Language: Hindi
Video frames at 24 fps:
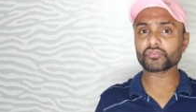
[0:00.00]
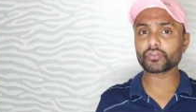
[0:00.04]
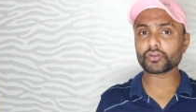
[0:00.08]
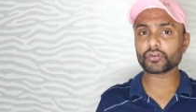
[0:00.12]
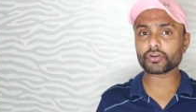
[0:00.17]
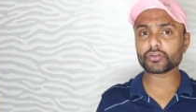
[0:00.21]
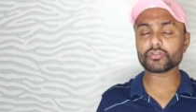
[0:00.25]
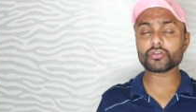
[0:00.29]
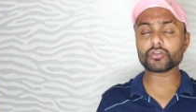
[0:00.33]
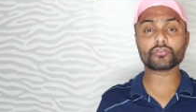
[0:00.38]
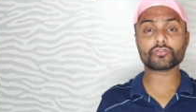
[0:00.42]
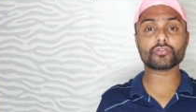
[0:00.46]

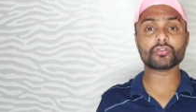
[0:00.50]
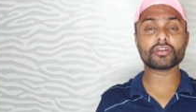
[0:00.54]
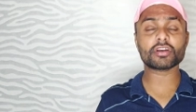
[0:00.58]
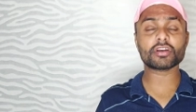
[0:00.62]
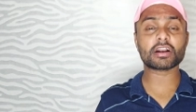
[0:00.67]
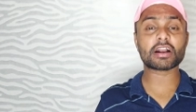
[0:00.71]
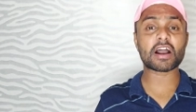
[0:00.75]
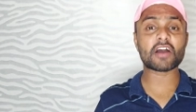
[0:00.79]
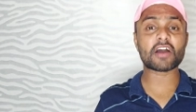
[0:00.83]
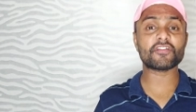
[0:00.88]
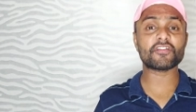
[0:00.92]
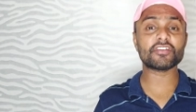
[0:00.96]
क्योंकि दोस्तों
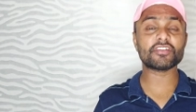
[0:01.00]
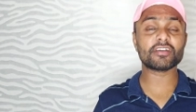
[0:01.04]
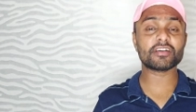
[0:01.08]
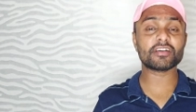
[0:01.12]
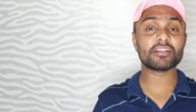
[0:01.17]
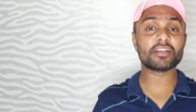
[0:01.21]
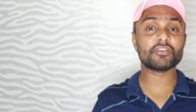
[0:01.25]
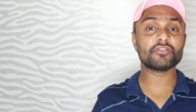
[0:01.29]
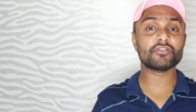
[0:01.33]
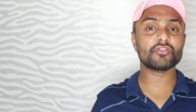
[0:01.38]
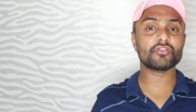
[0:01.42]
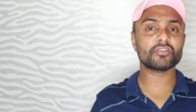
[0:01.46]
ये काफ़ी
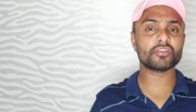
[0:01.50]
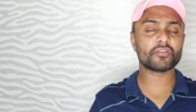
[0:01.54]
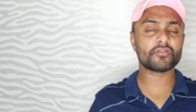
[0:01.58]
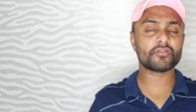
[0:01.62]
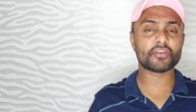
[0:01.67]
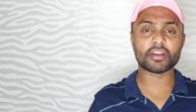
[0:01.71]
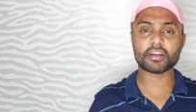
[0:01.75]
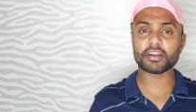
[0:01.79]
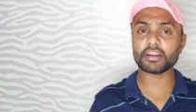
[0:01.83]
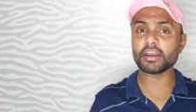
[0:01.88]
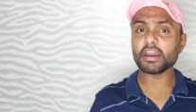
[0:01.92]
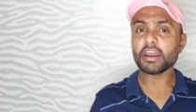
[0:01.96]
ज़्यादा यूजर
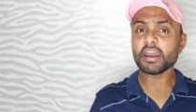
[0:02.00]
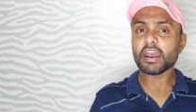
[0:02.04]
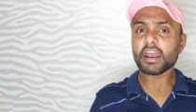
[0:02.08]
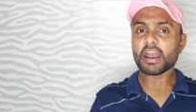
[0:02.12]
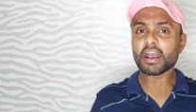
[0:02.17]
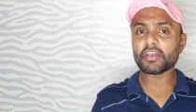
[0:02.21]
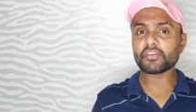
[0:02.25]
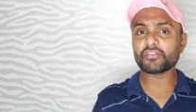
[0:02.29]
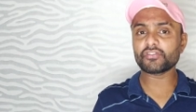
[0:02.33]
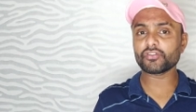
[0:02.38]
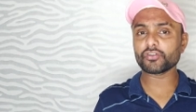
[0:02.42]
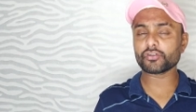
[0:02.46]
फ्रेंडली
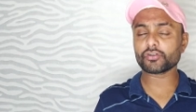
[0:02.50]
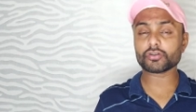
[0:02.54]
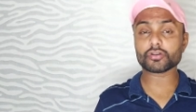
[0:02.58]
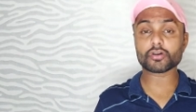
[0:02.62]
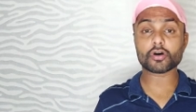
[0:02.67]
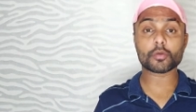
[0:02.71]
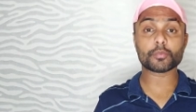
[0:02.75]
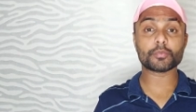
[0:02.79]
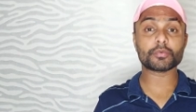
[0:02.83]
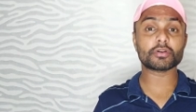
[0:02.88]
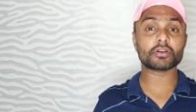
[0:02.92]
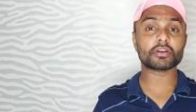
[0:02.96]
एंड
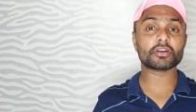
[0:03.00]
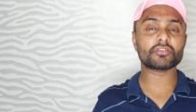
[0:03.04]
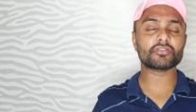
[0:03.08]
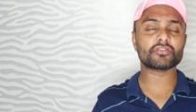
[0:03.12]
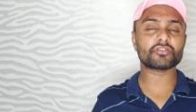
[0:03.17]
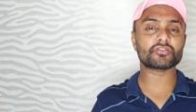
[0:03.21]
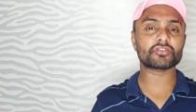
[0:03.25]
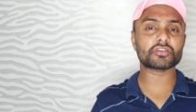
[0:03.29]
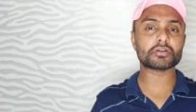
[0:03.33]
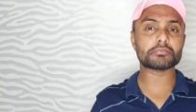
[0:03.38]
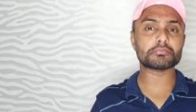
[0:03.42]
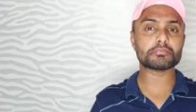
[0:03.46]
सिक्योर ऑपरेटिंग
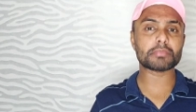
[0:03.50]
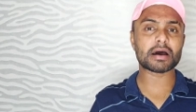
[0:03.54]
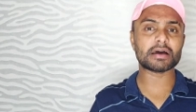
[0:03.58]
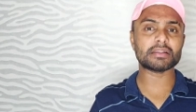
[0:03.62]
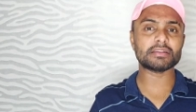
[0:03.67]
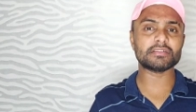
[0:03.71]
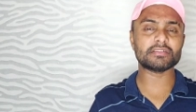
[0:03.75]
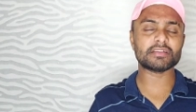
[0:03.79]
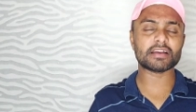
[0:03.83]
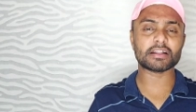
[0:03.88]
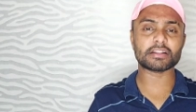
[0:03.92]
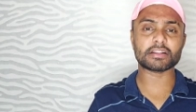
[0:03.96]
सिस्टम
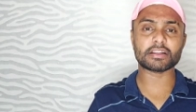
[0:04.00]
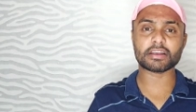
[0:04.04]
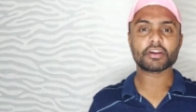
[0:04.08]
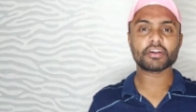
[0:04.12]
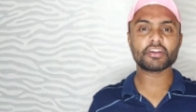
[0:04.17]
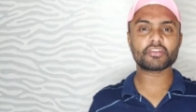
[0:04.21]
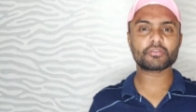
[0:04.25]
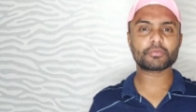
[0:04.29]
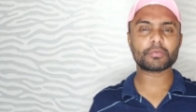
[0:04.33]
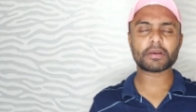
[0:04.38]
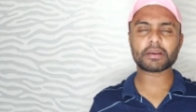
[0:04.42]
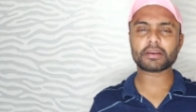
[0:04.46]
मानी जाती
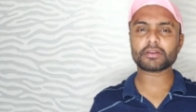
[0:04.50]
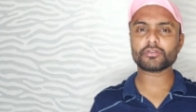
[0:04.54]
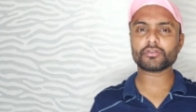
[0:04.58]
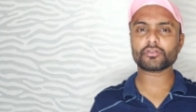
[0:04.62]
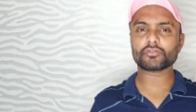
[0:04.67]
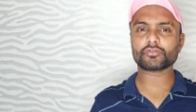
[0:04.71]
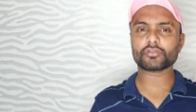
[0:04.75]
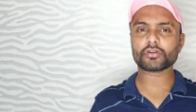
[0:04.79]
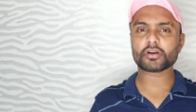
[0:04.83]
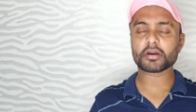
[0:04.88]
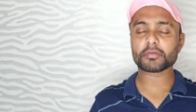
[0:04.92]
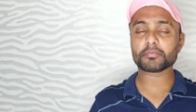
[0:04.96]
है डिस्प्ले की
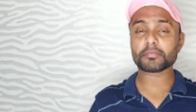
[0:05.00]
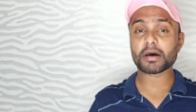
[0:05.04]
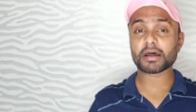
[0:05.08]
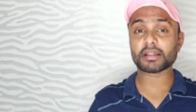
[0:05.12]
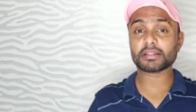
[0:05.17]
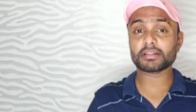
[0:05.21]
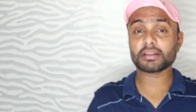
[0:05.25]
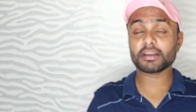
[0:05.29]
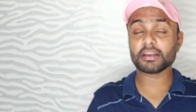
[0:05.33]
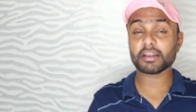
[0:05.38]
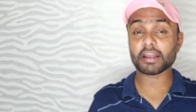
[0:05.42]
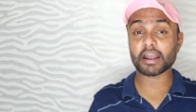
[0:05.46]
दोस्तों अगर
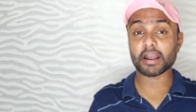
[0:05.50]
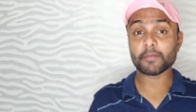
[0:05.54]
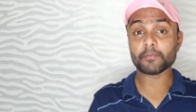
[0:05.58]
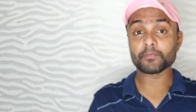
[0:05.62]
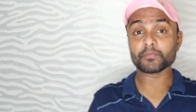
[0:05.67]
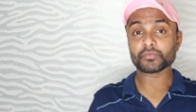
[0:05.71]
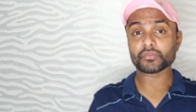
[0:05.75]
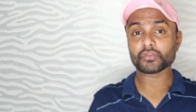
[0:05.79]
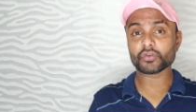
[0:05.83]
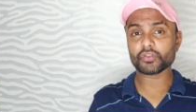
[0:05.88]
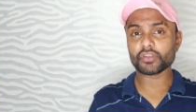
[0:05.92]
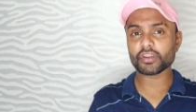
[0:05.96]
बात की जाए
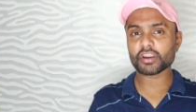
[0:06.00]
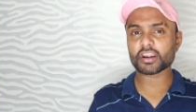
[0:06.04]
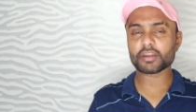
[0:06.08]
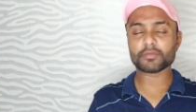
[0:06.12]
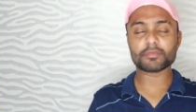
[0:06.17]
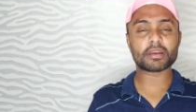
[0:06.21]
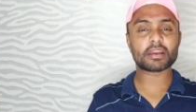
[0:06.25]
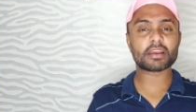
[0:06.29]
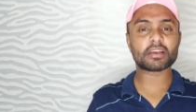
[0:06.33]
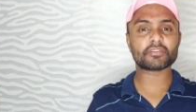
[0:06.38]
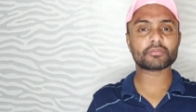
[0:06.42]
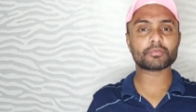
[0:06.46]
तो
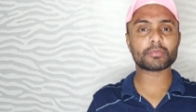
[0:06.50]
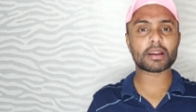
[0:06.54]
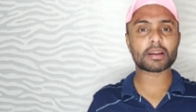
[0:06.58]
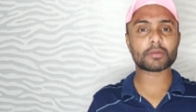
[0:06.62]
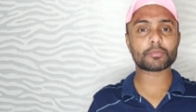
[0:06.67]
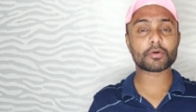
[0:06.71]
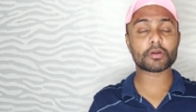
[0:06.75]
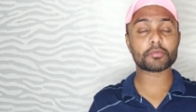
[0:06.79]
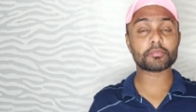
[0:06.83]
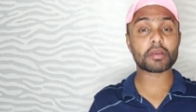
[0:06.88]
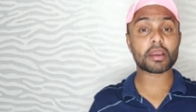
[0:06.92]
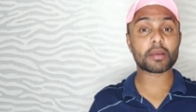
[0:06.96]
रेडमी के
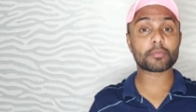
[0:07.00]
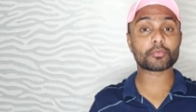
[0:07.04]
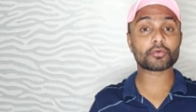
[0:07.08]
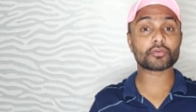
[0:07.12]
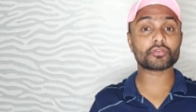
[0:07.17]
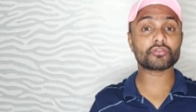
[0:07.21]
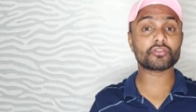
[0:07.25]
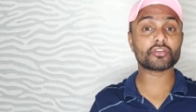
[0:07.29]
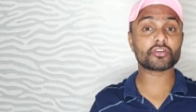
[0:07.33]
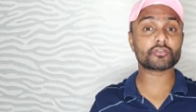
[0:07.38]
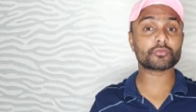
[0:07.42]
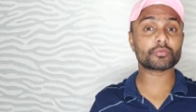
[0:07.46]
स्मार्टफोन में
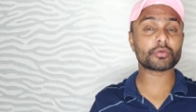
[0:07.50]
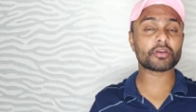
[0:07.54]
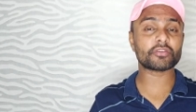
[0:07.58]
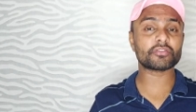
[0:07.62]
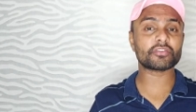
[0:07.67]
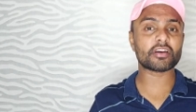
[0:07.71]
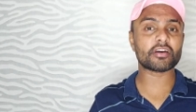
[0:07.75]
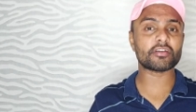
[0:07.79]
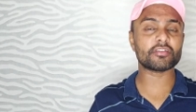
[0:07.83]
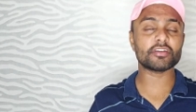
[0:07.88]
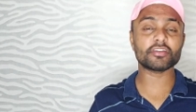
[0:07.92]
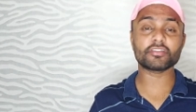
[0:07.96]
आपको सिक्स
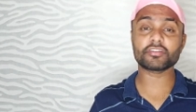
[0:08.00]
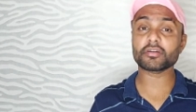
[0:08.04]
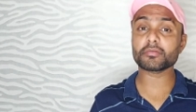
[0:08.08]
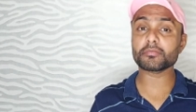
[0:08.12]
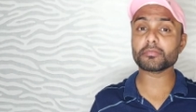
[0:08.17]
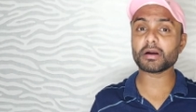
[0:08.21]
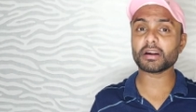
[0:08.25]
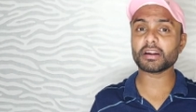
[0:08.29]
प्लस सेवन इंच की